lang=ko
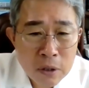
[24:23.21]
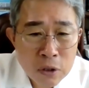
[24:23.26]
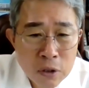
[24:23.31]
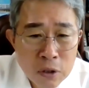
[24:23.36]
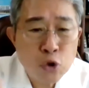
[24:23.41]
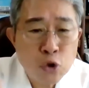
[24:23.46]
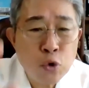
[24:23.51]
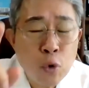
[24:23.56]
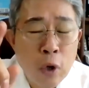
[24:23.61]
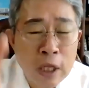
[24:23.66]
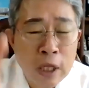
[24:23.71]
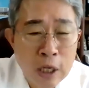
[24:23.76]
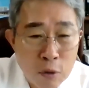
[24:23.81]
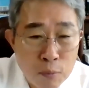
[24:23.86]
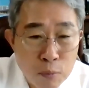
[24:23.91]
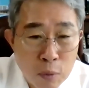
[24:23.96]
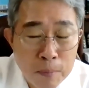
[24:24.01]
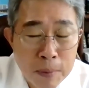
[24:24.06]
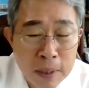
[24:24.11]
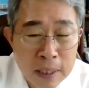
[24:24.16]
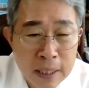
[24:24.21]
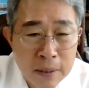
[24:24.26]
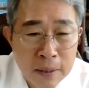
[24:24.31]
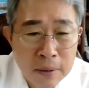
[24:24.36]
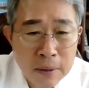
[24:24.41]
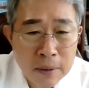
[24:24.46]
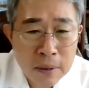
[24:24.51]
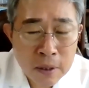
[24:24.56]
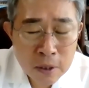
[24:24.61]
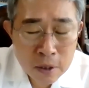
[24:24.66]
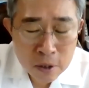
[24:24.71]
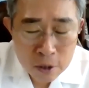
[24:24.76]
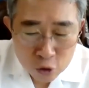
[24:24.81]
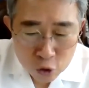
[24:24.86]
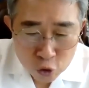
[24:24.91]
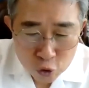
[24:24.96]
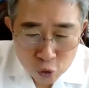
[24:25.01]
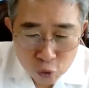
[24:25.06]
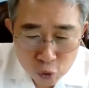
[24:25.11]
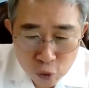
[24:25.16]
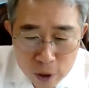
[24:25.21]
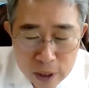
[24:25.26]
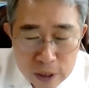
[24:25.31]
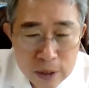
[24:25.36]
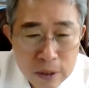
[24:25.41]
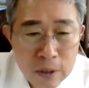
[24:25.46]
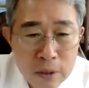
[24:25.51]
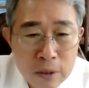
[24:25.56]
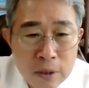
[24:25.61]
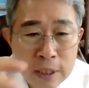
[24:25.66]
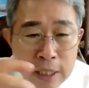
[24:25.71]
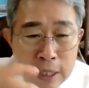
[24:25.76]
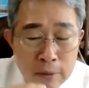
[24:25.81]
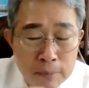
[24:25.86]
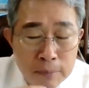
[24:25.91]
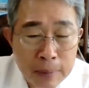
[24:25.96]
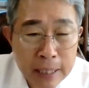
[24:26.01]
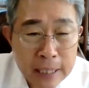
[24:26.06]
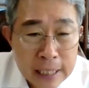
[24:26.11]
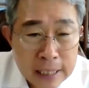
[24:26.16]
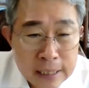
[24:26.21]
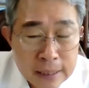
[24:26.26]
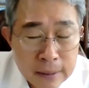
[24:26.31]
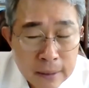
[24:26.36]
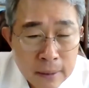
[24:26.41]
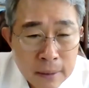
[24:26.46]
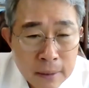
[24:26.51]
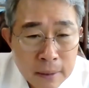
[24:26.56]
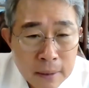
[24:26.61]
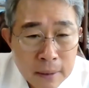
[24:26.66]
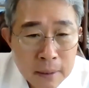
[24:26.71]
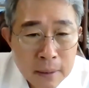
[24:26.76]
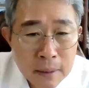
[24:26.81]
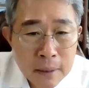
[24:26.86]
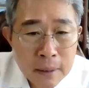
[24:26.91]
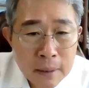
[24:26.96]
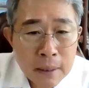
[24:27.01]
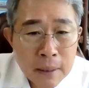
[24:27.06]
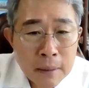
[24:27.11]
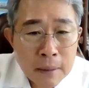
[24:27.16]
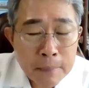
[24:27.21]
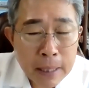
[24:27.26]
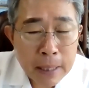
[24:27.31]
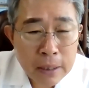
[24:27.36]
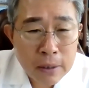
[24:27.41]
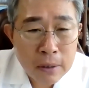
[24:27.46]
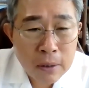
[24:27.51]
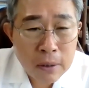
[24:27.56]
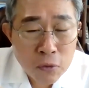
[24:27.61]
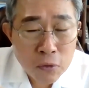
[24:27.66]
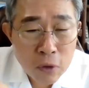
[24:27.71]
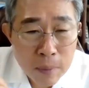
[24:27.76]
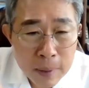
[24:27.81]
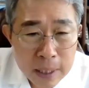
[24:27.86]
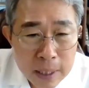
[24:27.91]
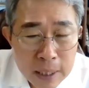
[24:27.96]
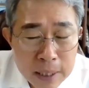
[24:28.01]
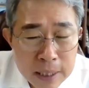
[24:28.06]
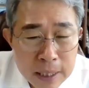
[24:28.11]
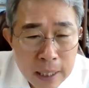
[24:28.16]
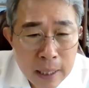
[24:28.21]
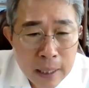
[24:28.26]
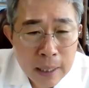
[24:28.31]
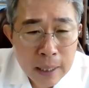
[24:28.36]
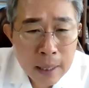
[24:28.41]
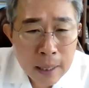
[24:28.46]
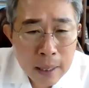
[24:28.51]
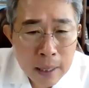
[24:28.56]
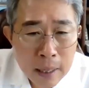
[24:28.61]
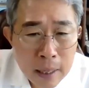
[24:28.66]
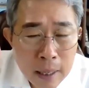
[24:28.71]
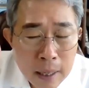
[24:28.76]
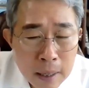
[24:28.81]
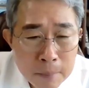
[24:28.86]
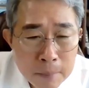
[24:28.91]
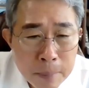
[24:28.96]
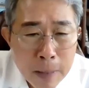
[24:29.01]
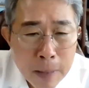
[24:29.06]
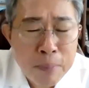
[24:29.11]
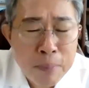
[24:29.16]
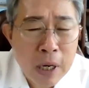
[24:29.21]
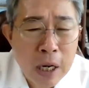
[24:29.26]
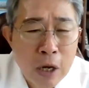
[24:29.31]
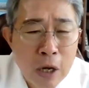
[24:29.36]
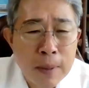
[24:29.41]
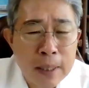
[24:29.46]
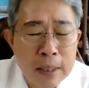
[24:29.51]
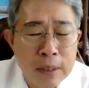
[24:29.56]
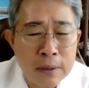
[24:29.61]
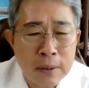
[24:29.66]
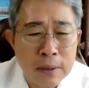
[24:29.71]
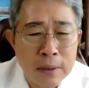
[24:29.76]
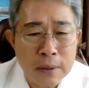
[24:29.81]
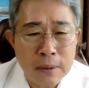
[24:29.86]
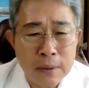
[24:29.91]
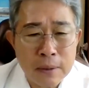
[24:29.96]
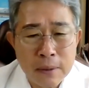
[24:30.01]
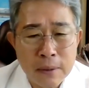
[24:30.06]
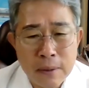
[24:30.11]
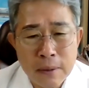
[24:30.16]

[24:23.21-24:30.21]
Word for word: 수고 안 하고 못 받아요. 수고해서 은혜를 받았어. 받은 건 왜 받았냐? 베풀라고 받은 거예요.